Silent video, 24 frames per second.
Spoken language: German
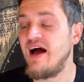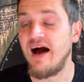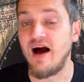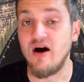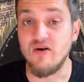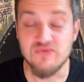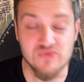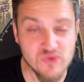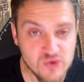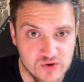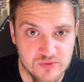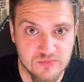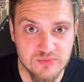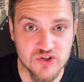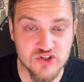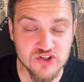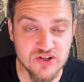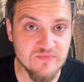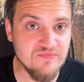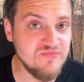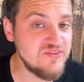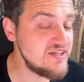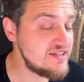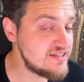auf
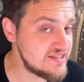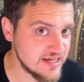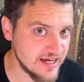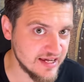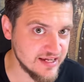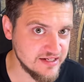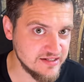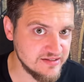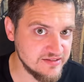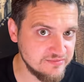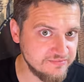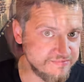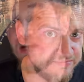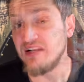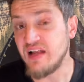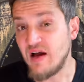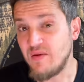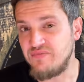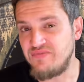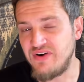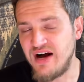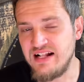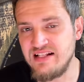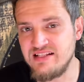unbestimmte Zeit. Der
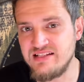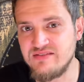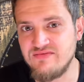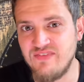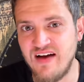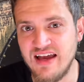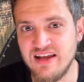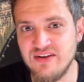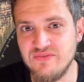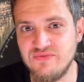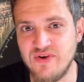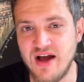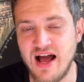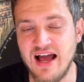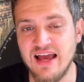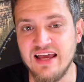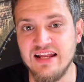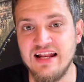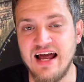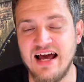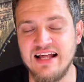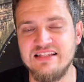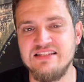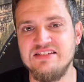
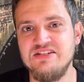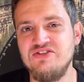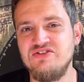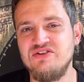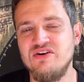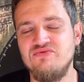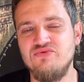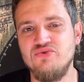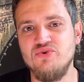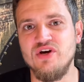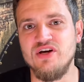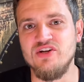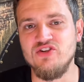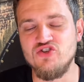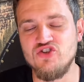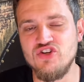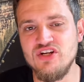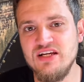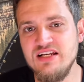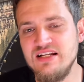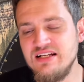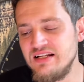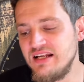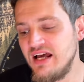Pfalzweinverein hat sich dafür
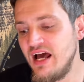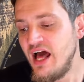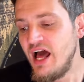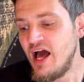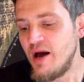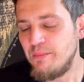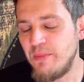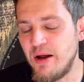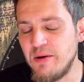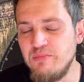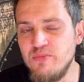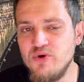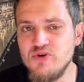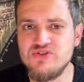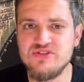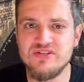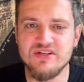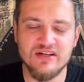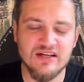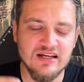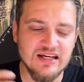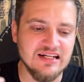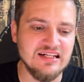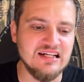entschieden, man
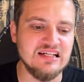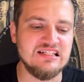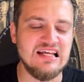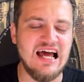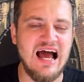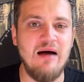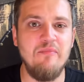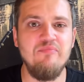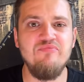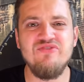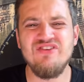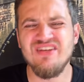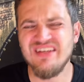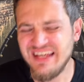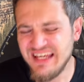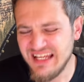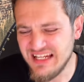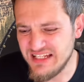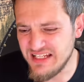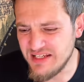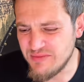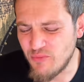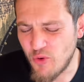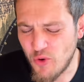müsse das Amt in
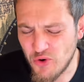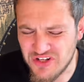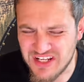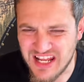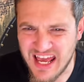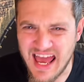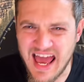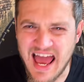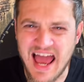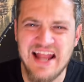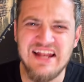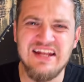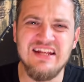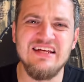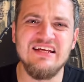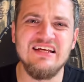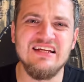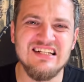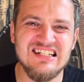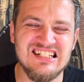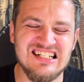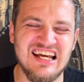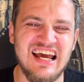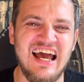die Moderne
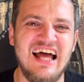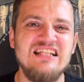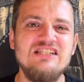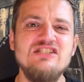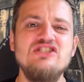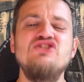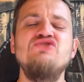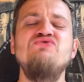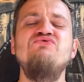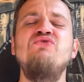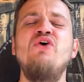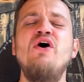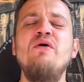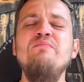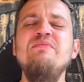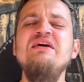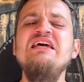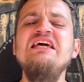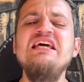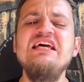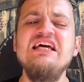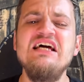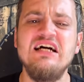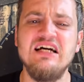
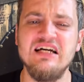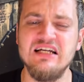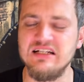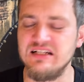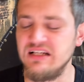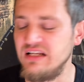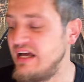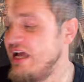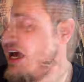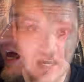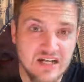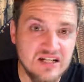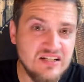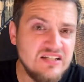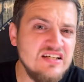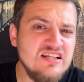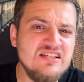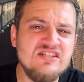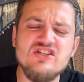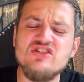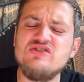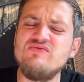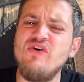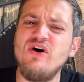transformieren.
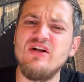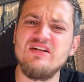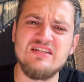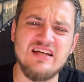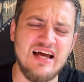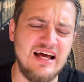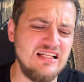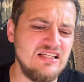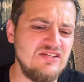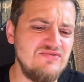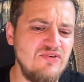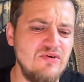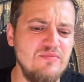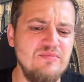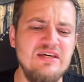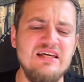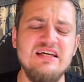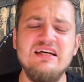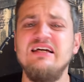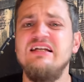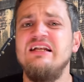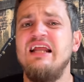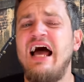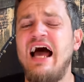Dieses Wort
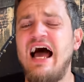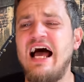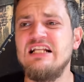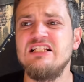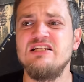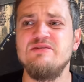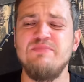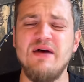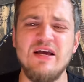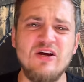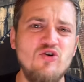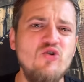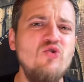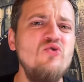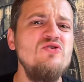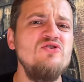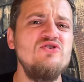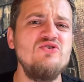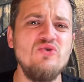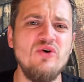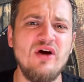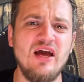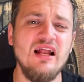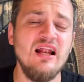transformieren hat bei
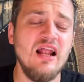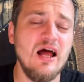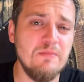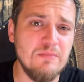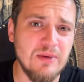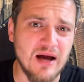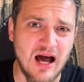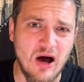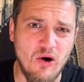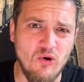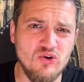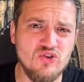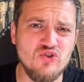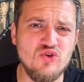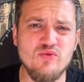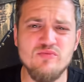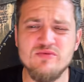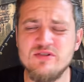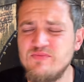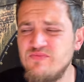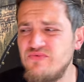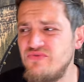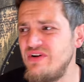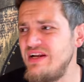kultureller
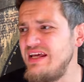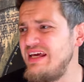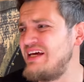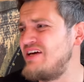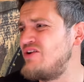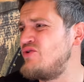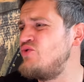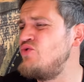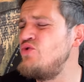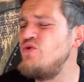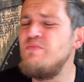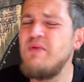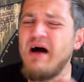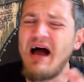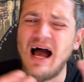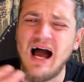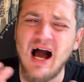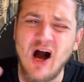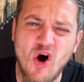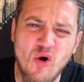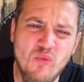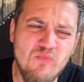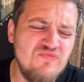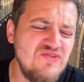Brauchtumspflege
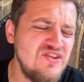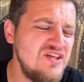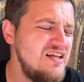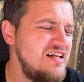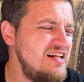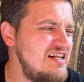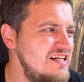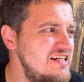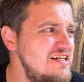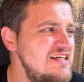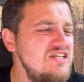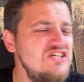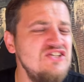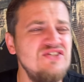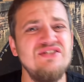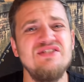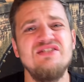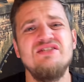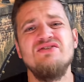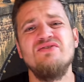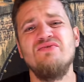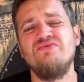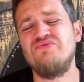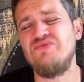überhaupt
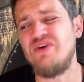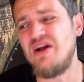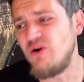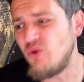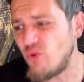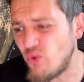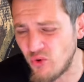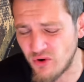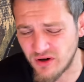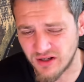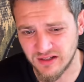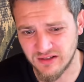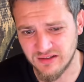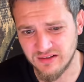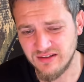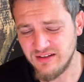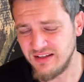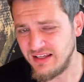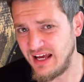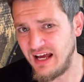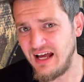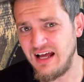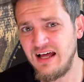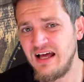nichts verloren.
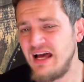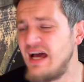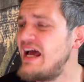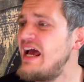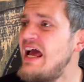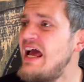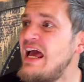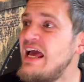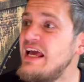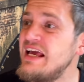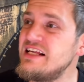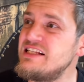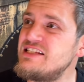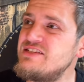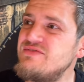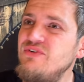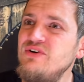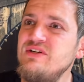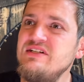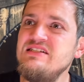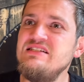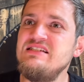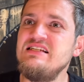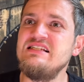Ja, jetzt
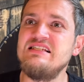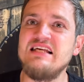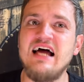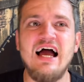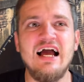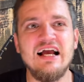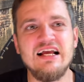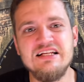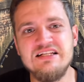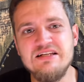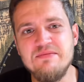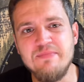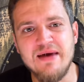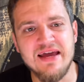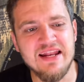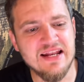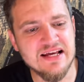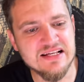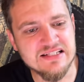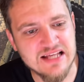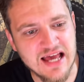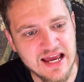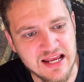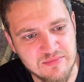wollen Sie sagen, die Männer
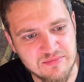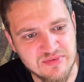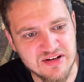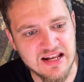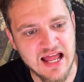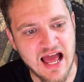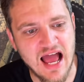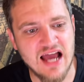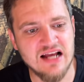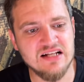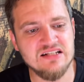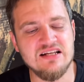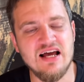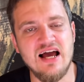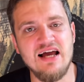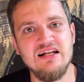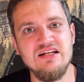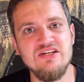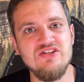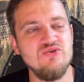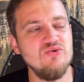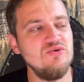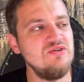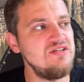seien
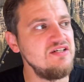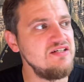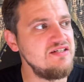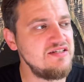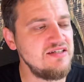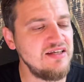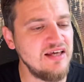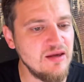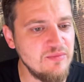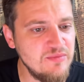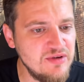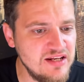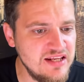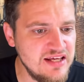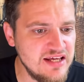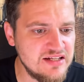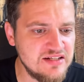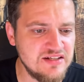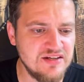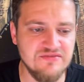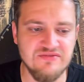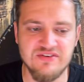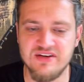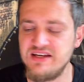benachteiligt und diskriminiert
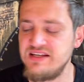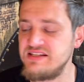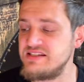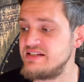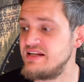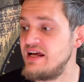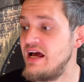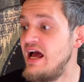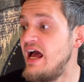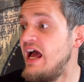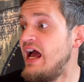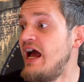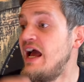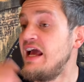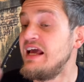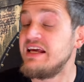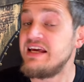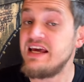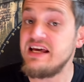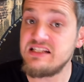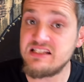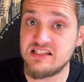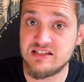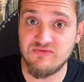gewesen.
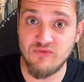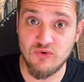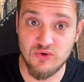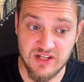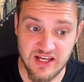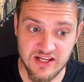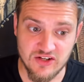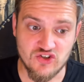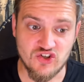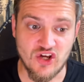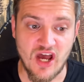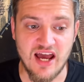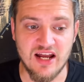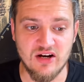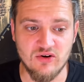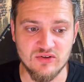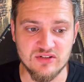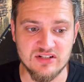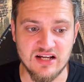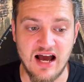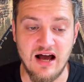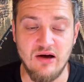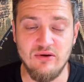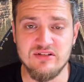Jetzt, wo die Entscheidung
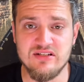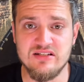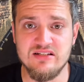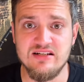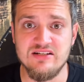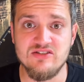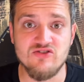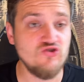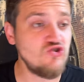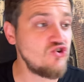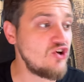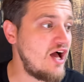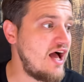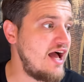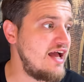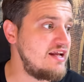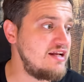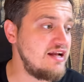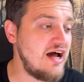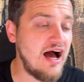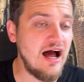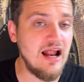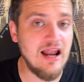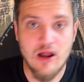draußen ist, schreien
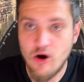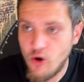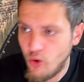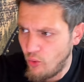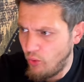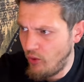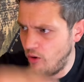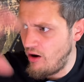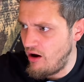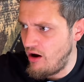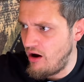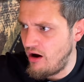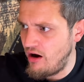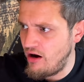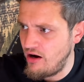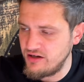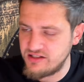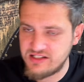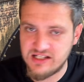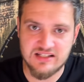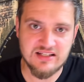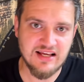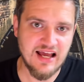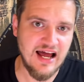alle, oh,
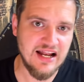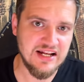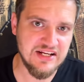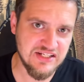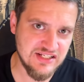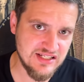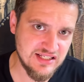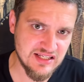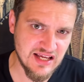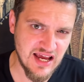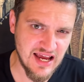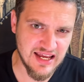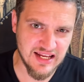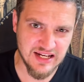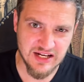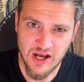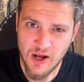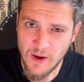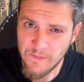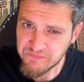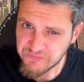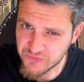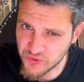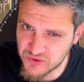das kann nicht sein.
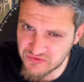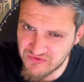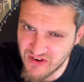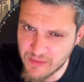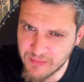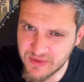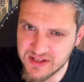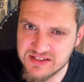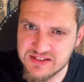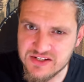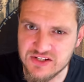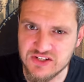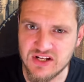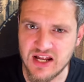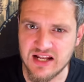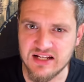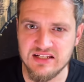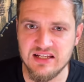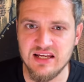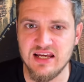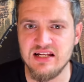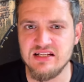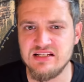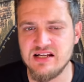Und wenn man sich dann
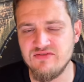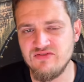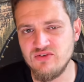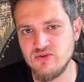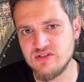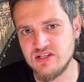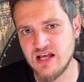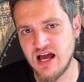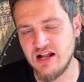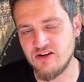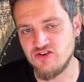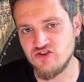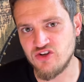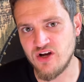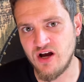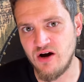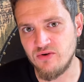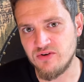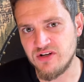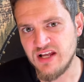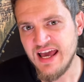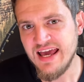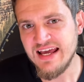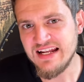die Interviews
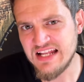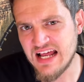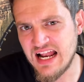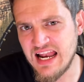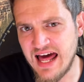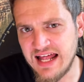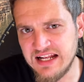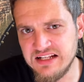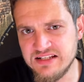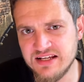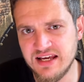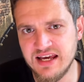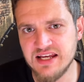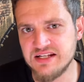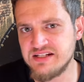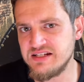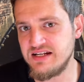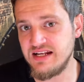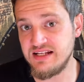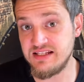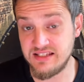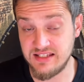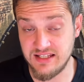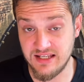anschaut, der Landräte
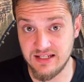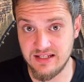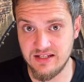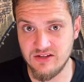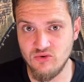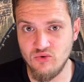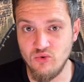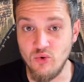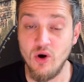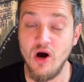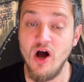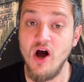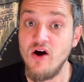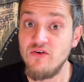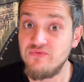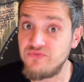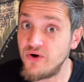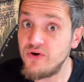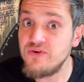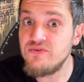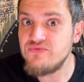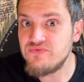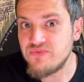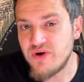der CDU
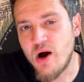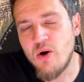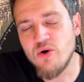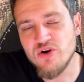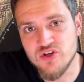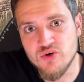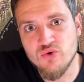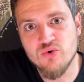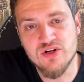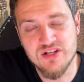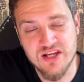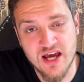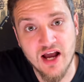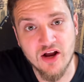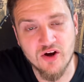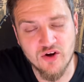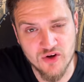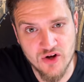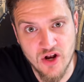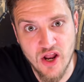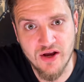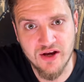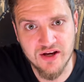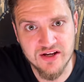von Frau Julia
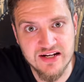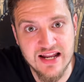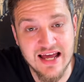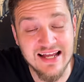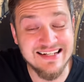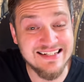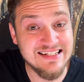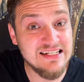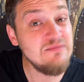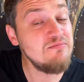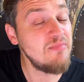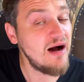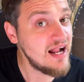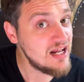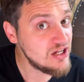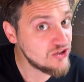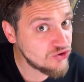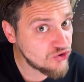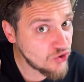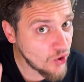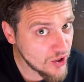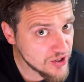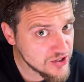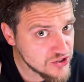Klöckner, die mal
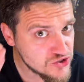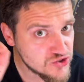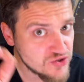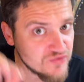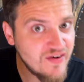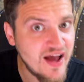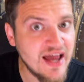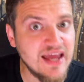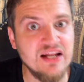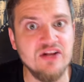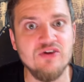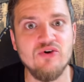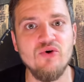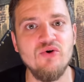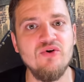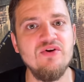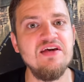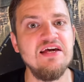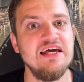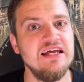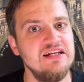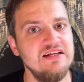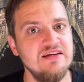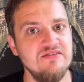deutsche
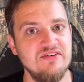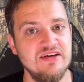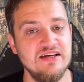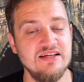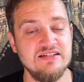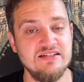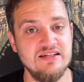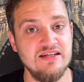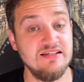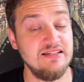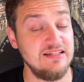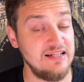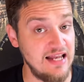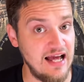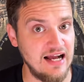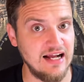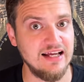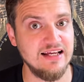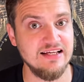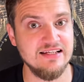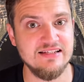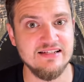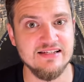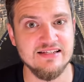Weinkönigin gewesen ist, lange
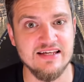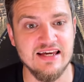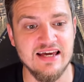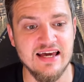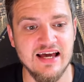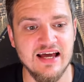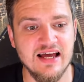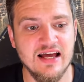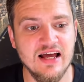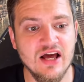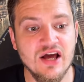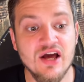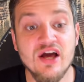ist es her,